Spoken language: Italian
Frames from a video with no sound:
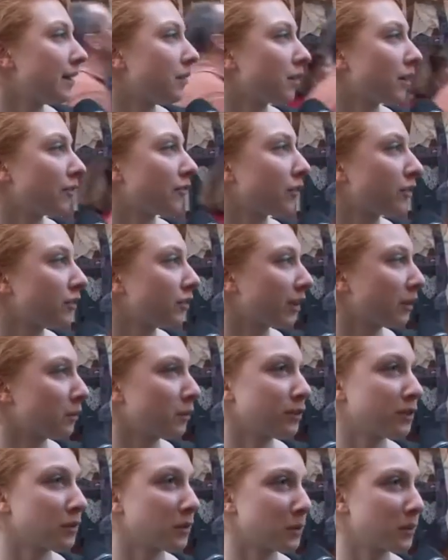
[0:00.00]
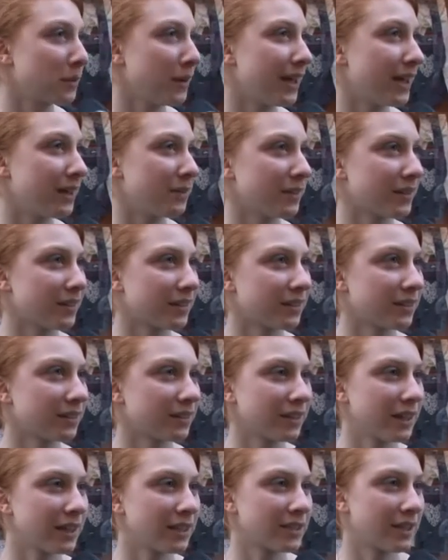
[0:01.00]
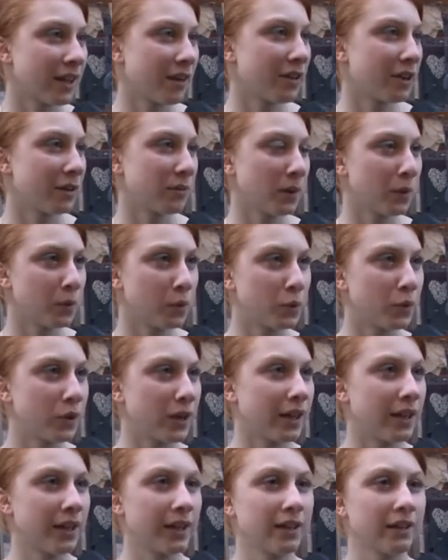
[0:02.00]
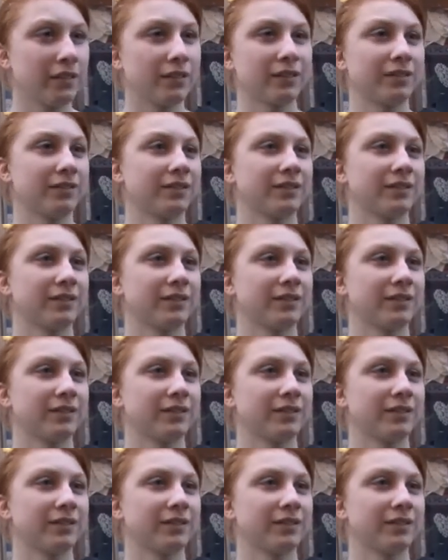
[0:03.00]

non affrontare molti problemi, eh, avere paura e non,